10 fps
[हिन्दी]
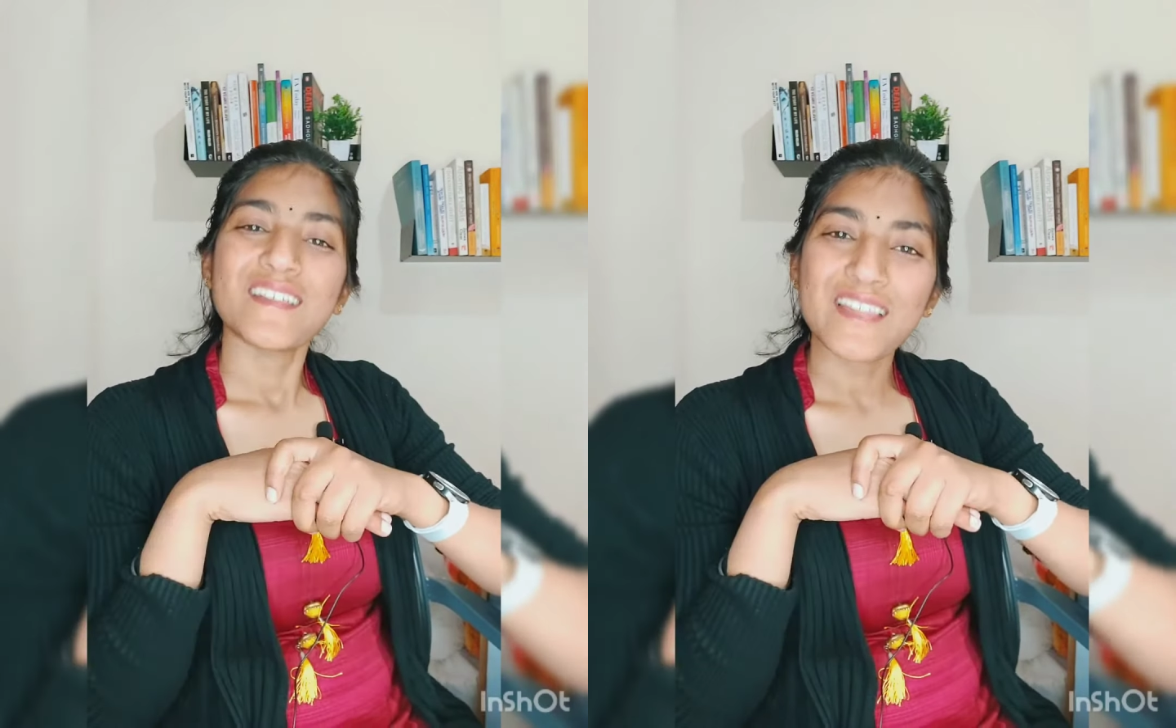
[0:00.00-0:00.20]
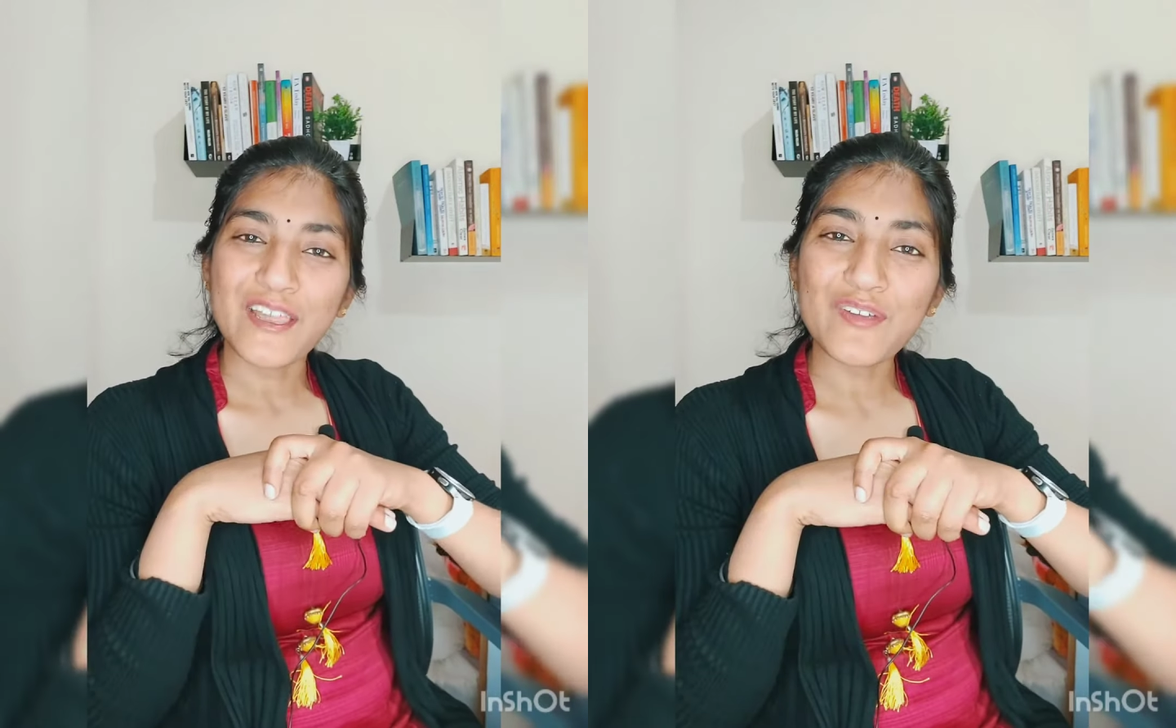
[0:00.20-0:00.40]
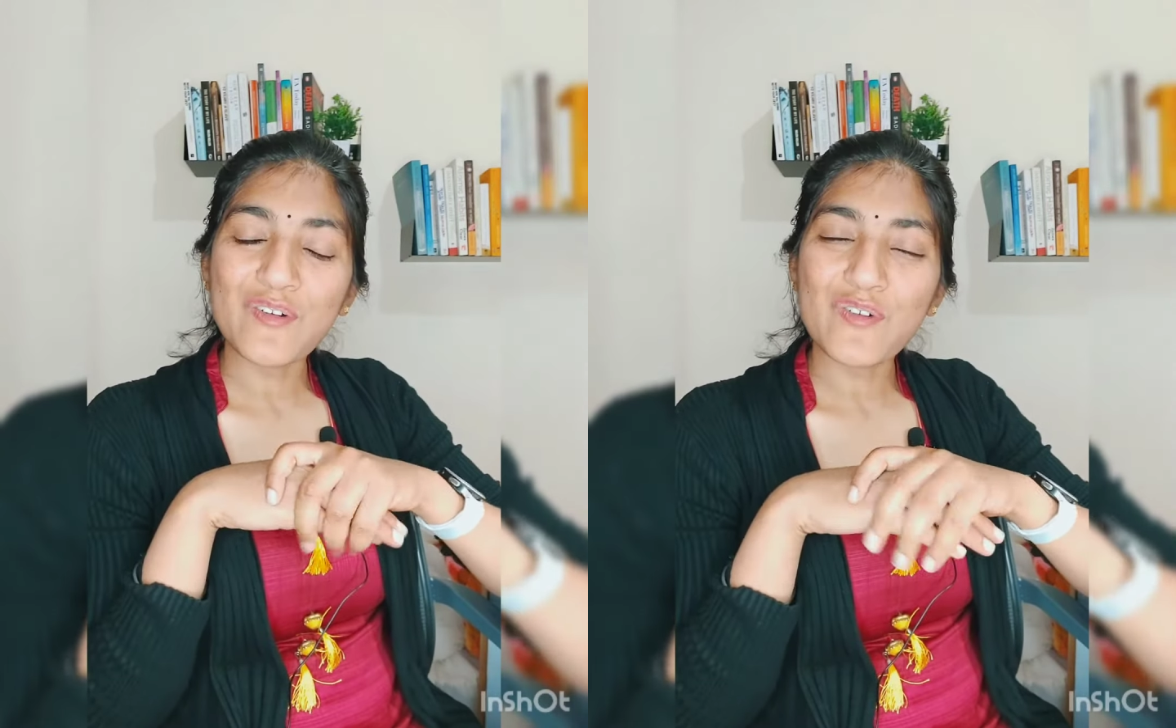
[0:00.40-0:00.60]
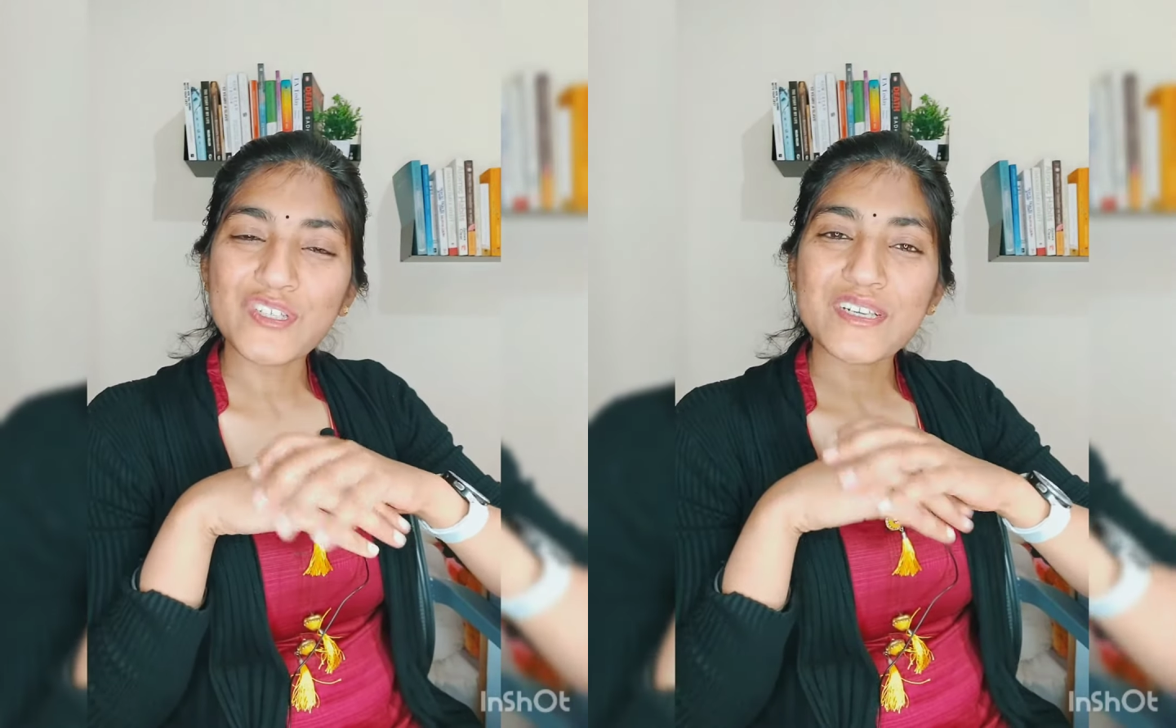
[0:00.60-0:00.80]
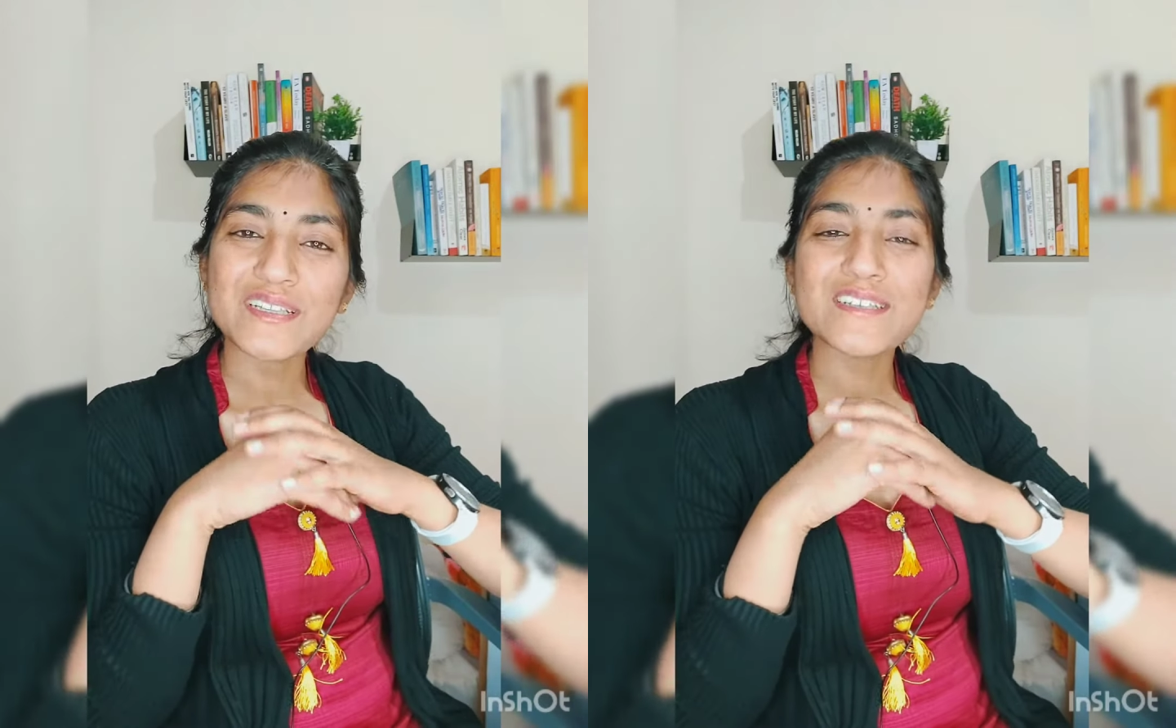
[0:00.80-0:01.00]
थैंक यू फॉर
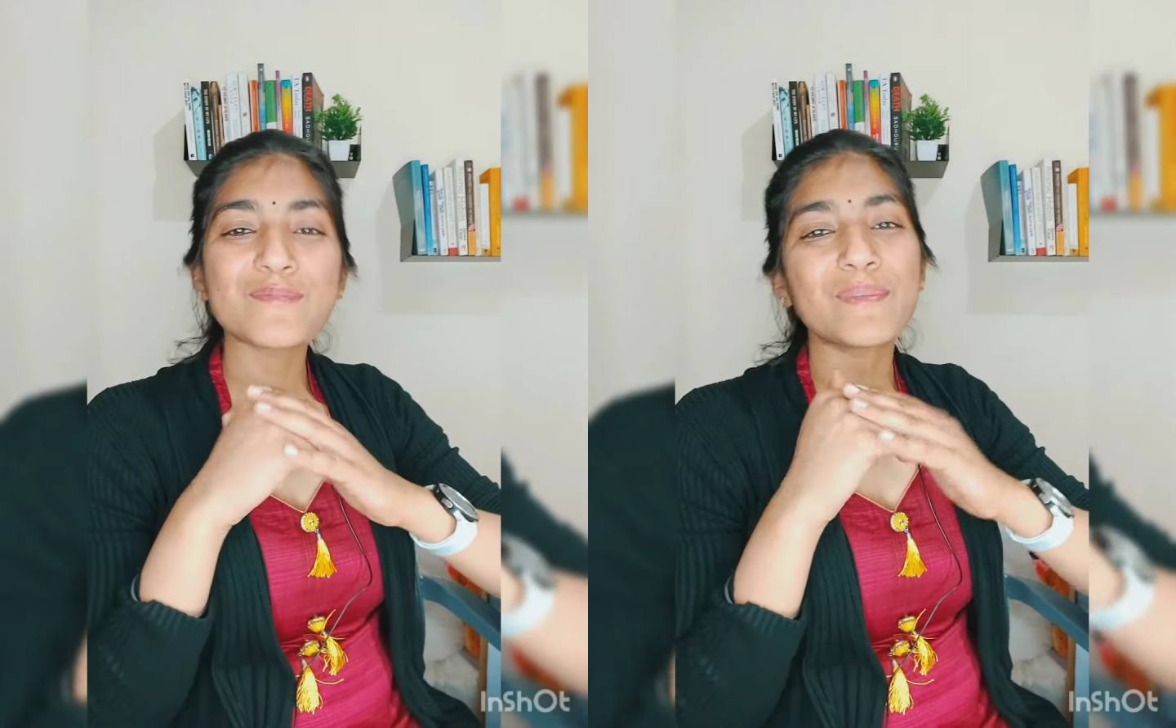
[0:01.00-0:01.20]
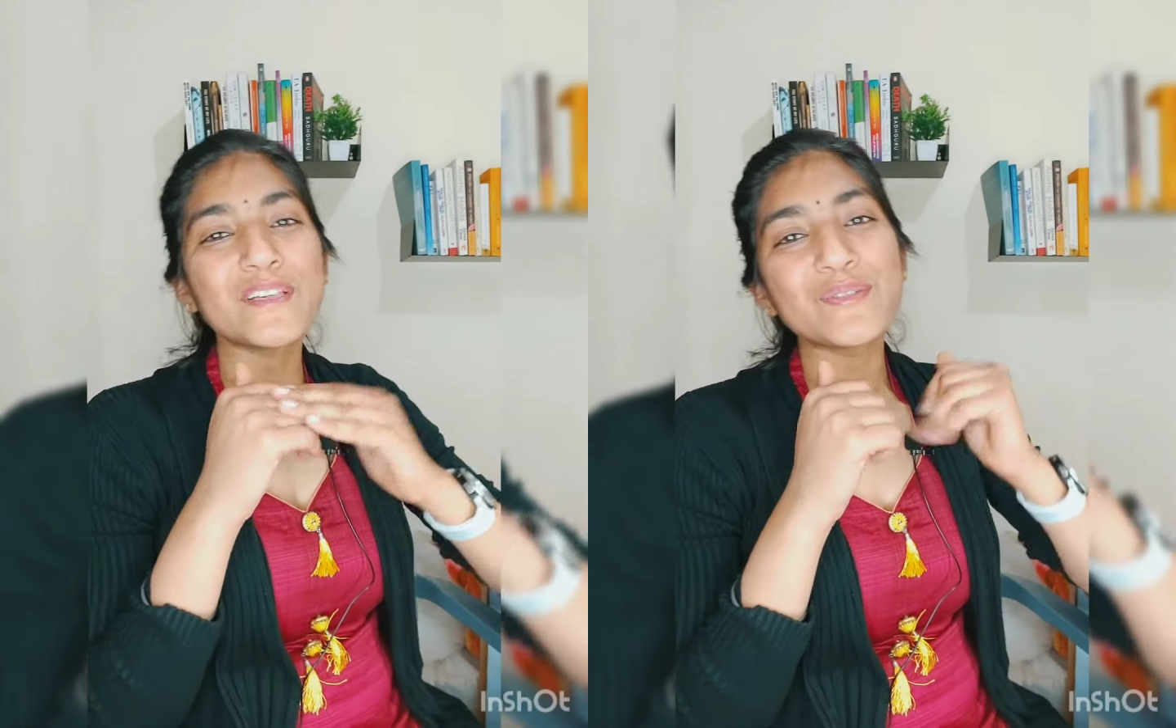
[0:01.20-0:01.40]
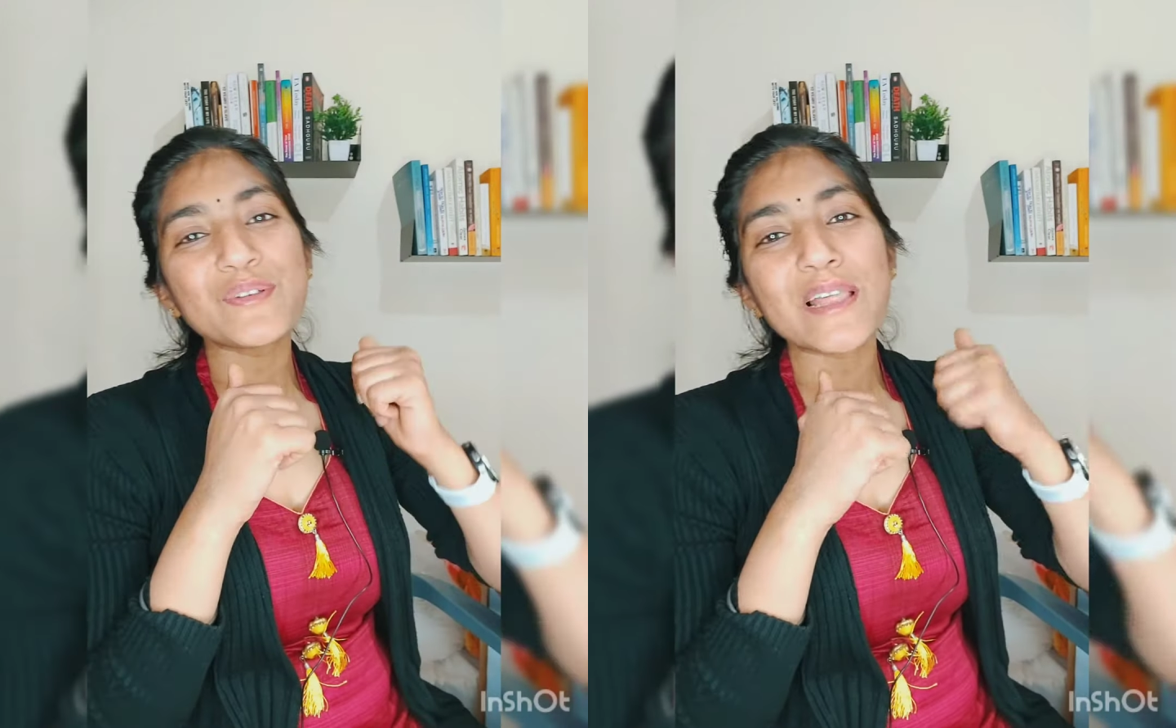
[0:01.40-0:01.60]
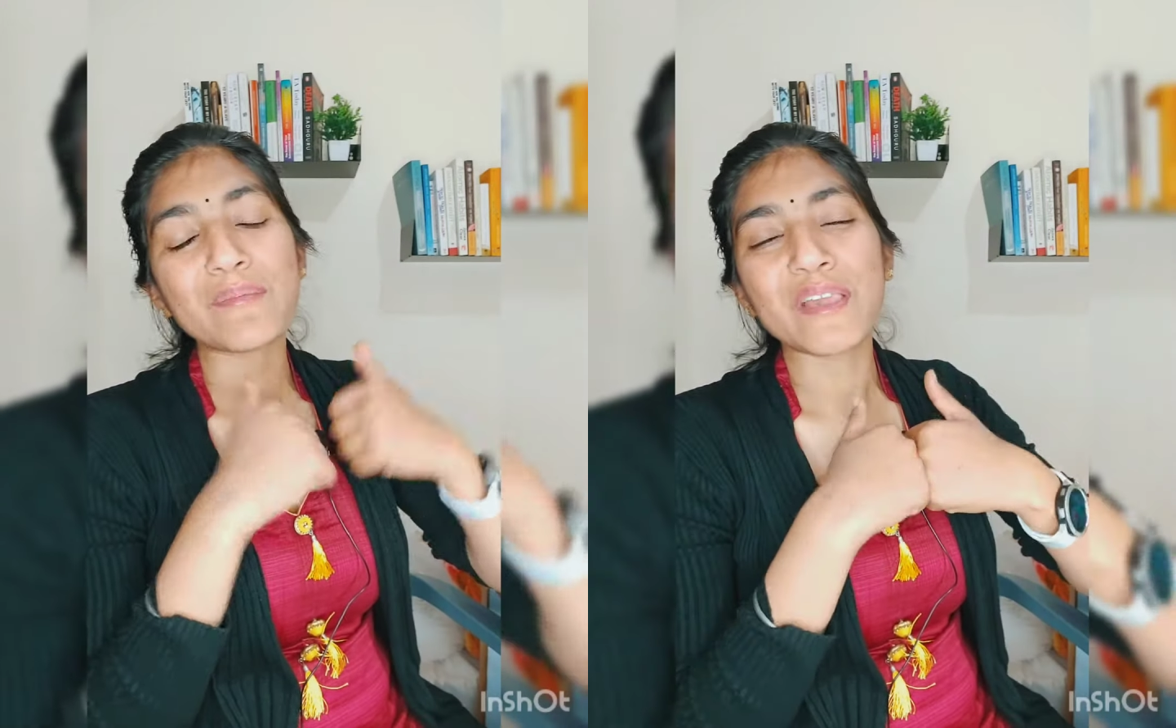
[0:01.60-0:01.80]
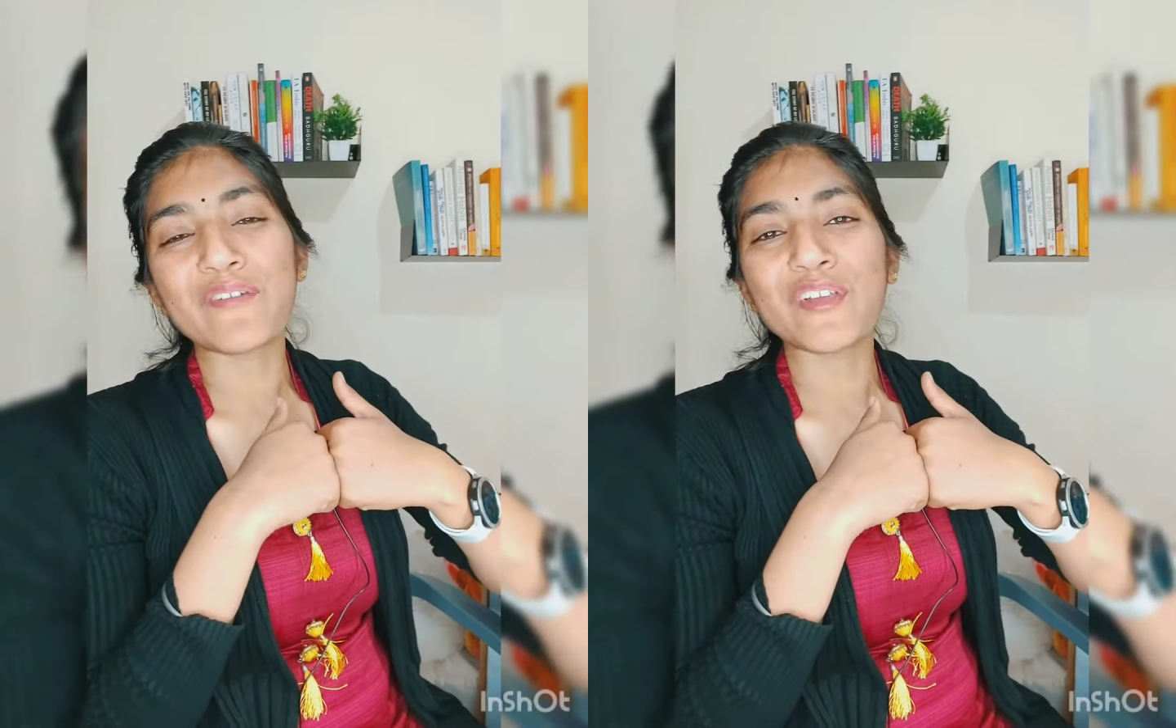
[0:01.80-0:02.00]
वॉचिंग दिस प्लीज़ टू टेल मी ये